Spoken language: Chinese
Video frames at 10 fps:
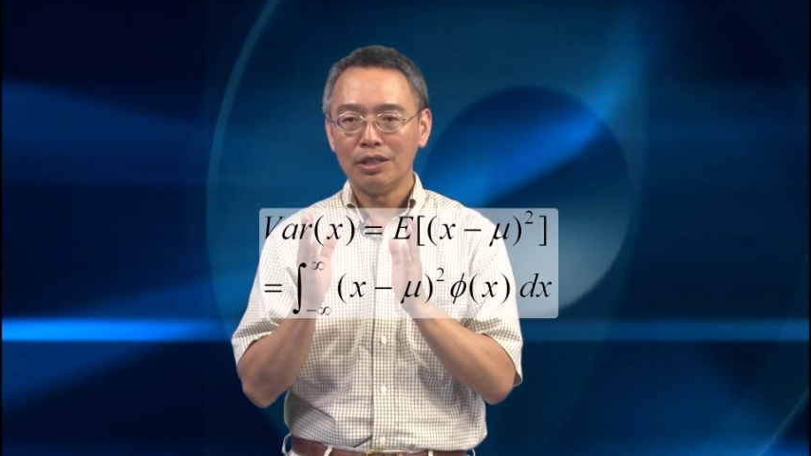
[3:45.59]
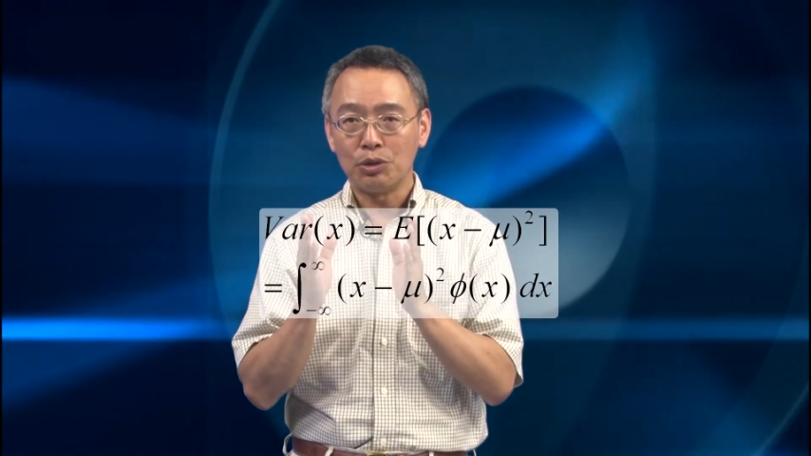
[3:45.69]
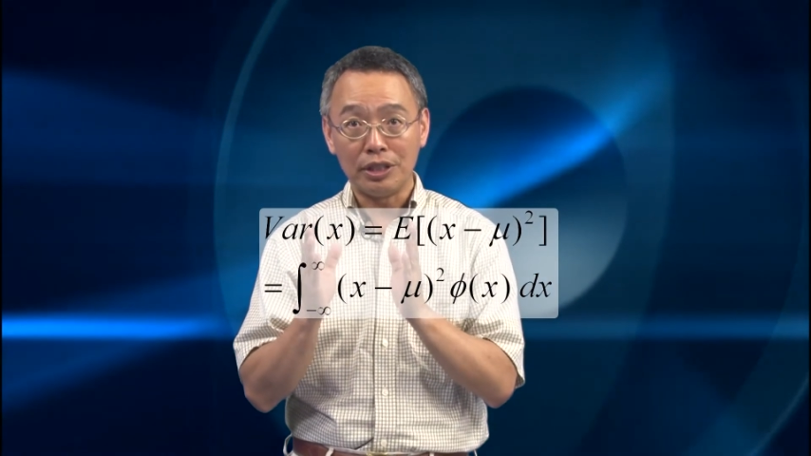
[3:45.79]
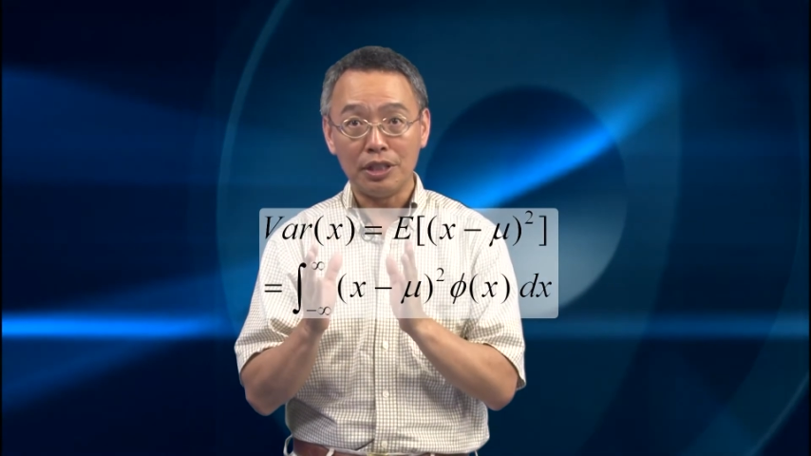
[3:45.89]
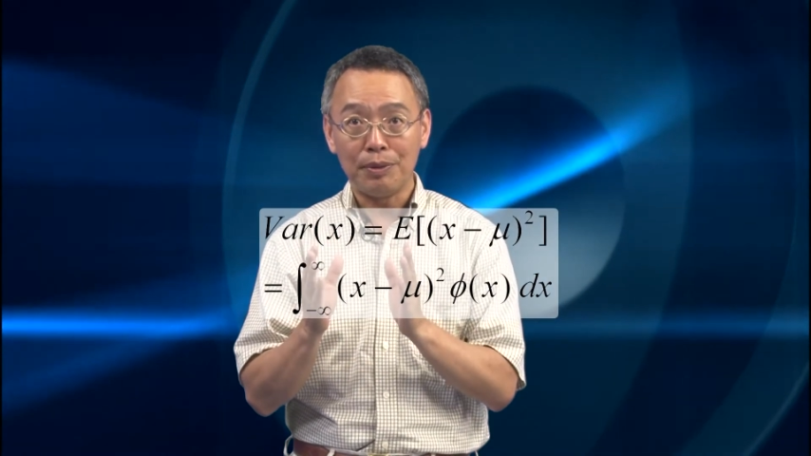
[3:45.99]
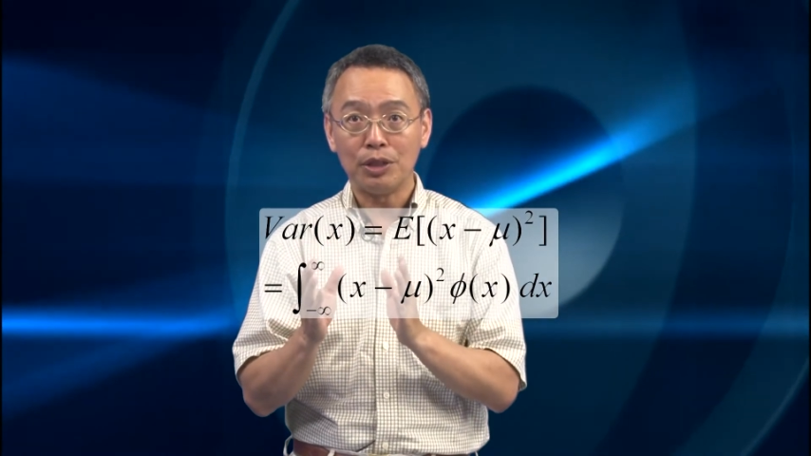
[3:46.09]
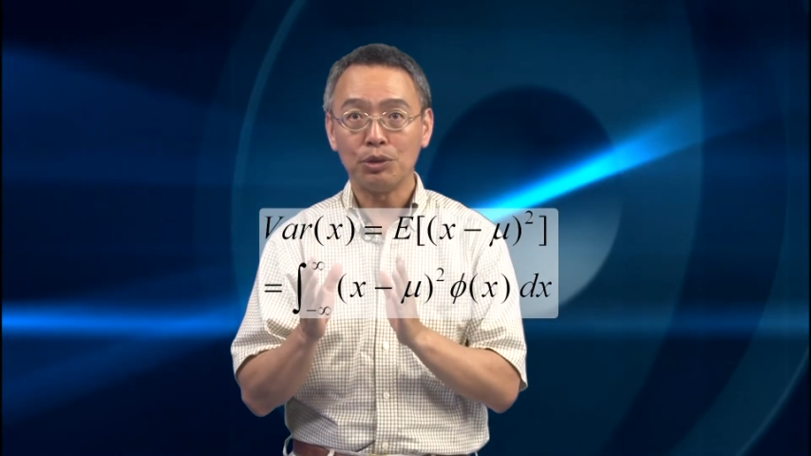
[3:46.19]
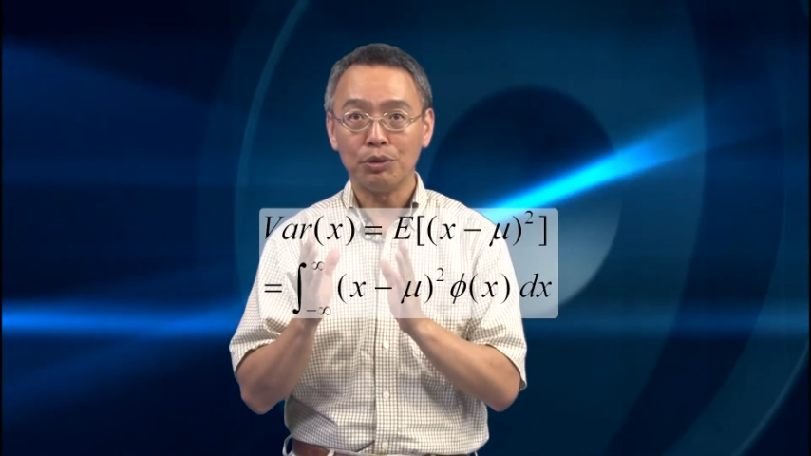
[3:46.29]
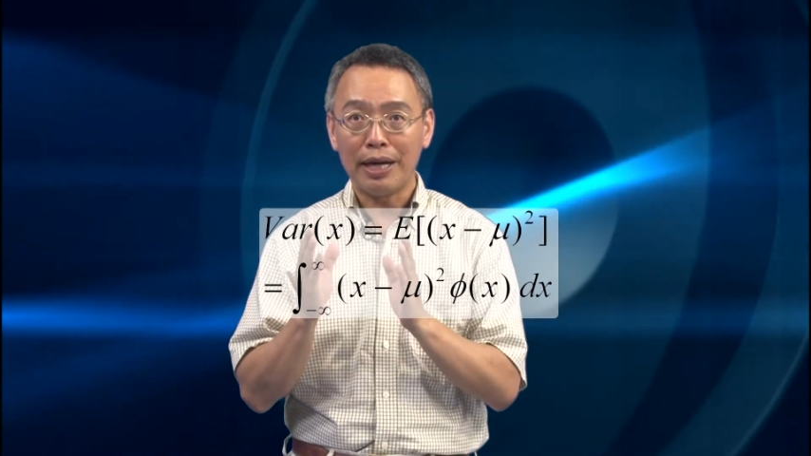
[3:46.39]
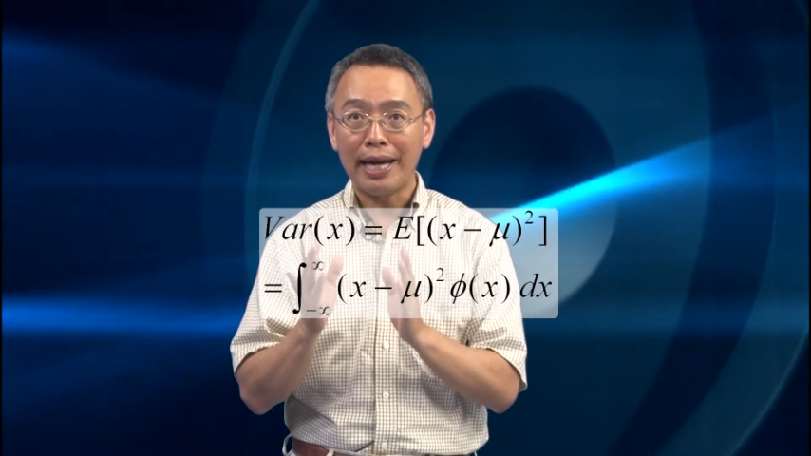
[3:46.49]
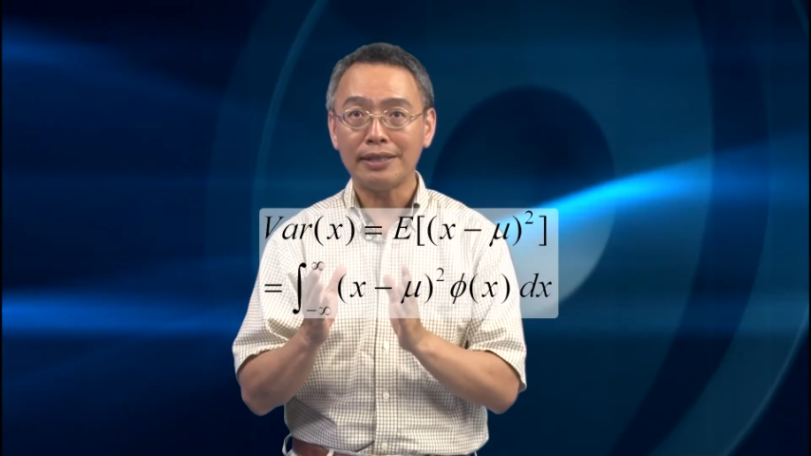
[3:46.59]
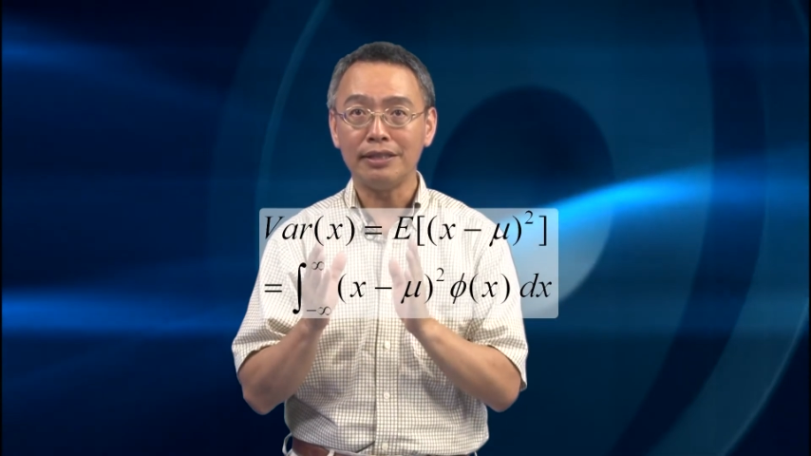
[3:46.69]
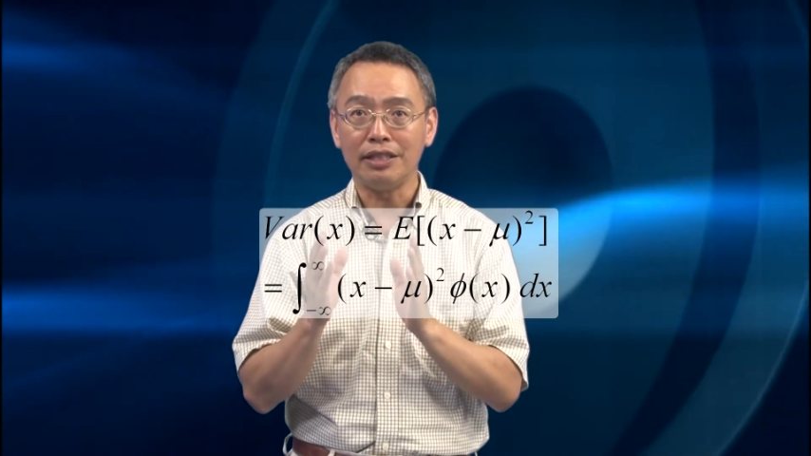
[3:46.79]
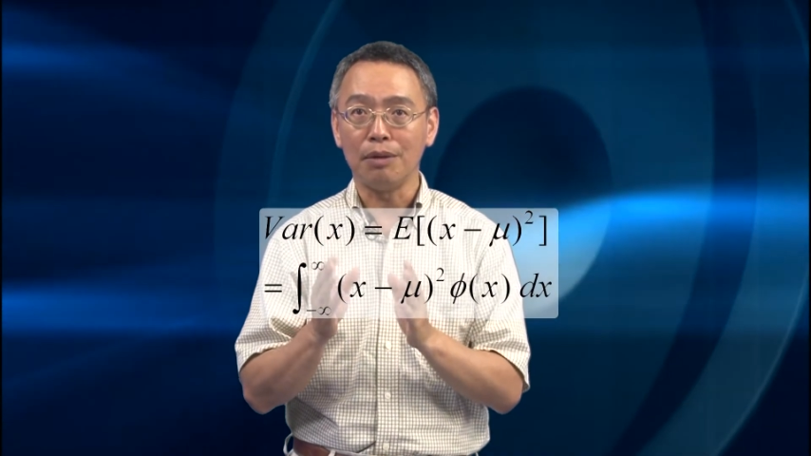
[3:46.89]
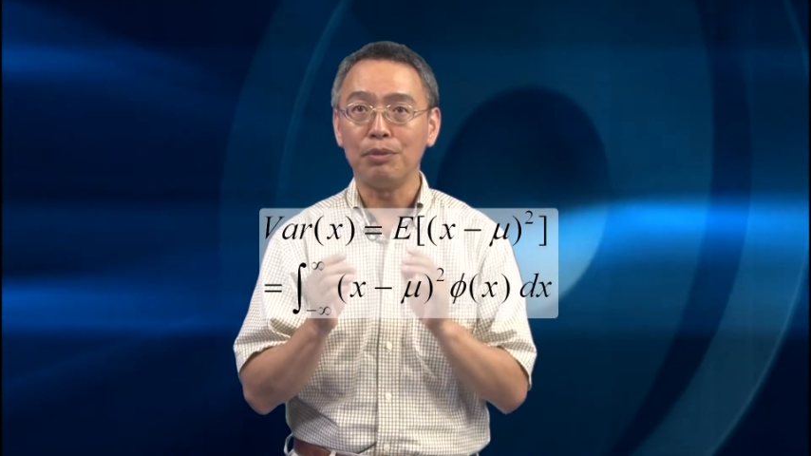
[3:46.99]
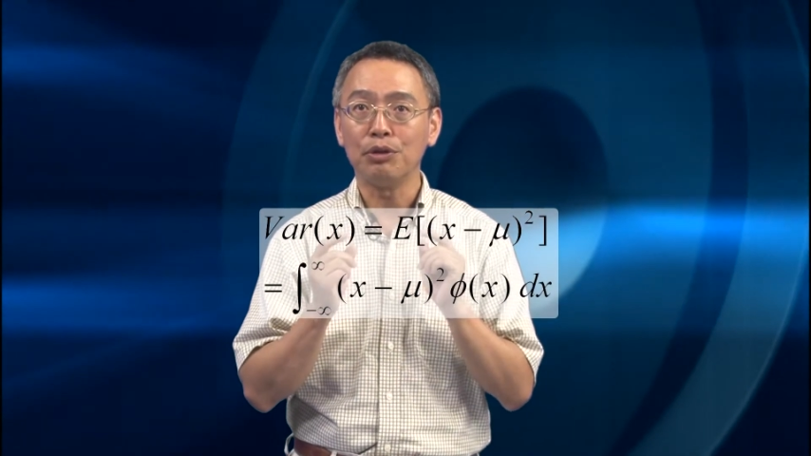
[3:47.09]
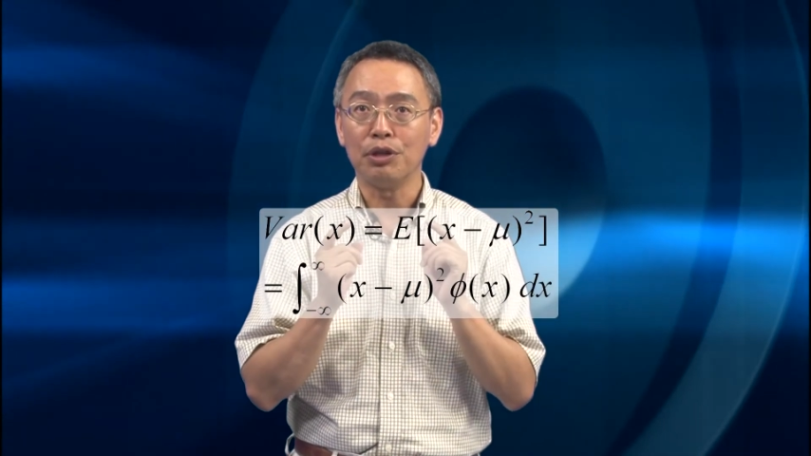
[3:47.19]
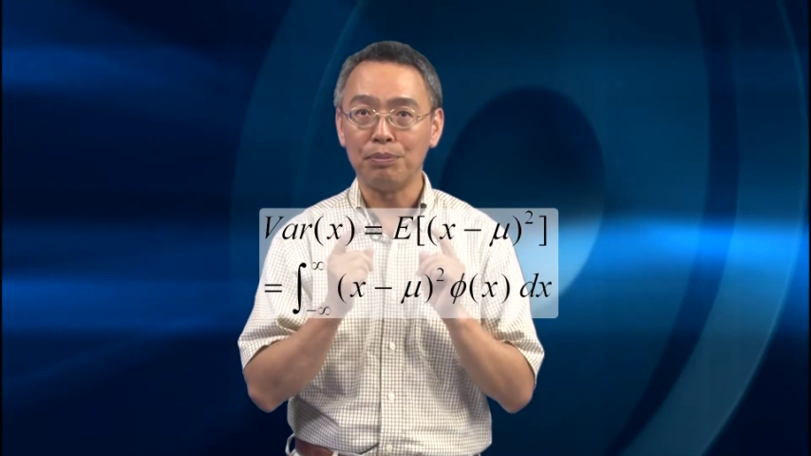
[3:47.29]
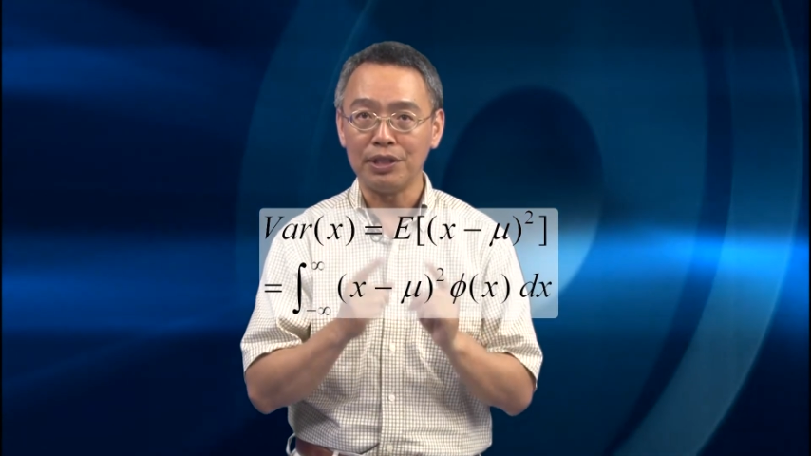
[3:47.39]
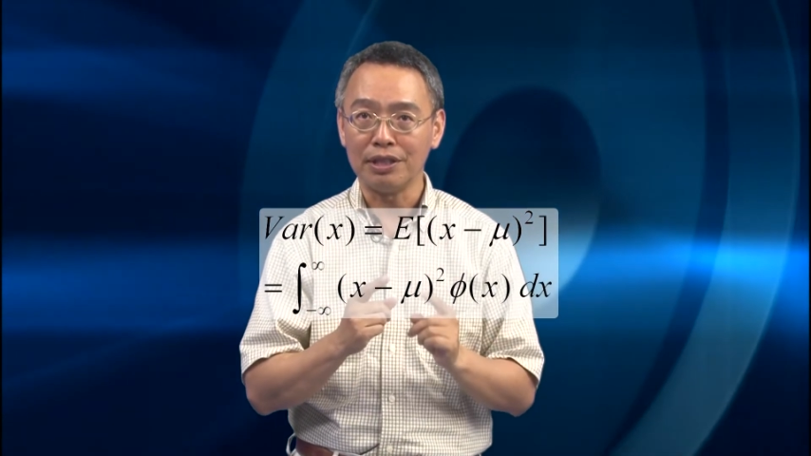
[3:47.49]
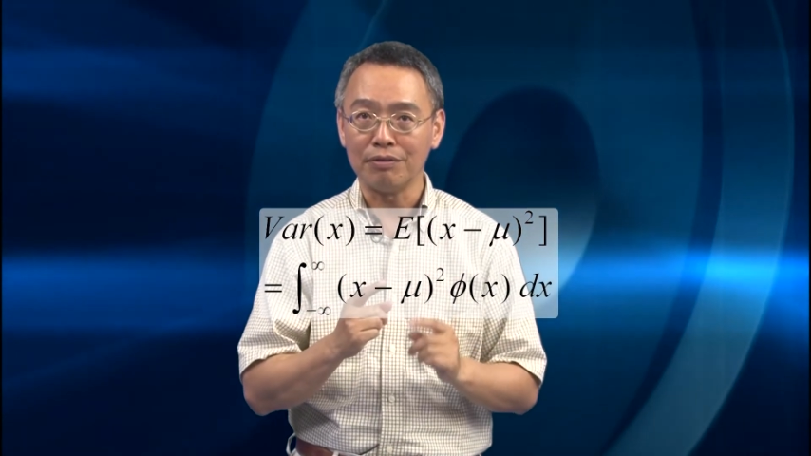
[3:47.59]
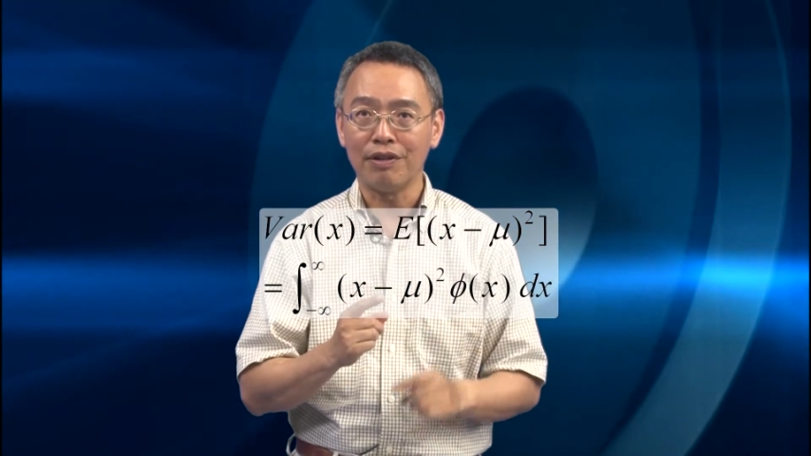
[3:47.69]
随机变数 X 减缪的平